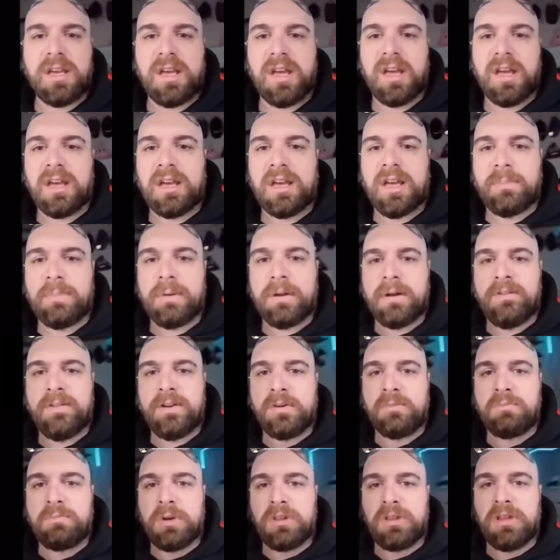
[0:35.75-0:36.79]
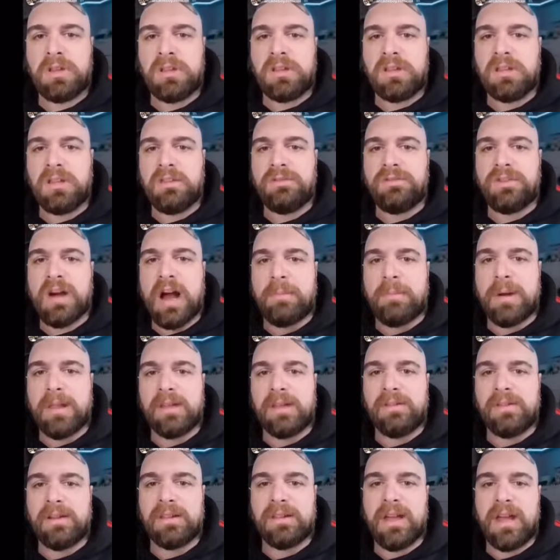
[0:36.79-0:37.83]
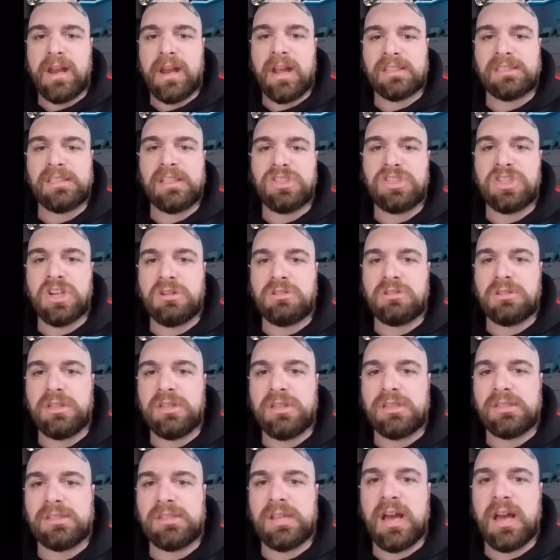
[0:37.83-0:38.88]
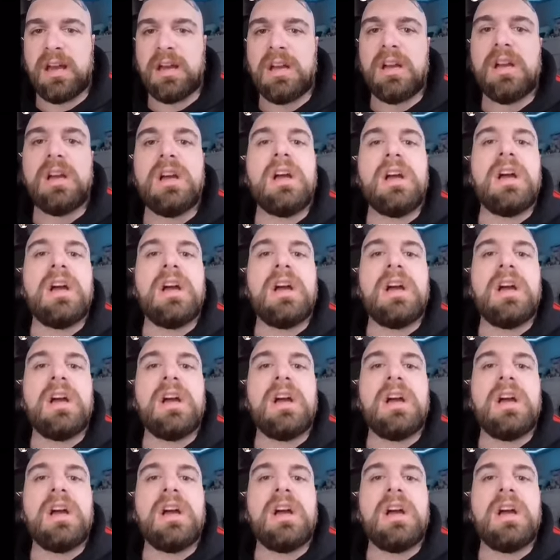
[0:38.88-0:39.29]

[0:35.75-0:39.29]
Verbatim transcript: che, che per avere un po' di, di, fama deve andare a striscia notizia,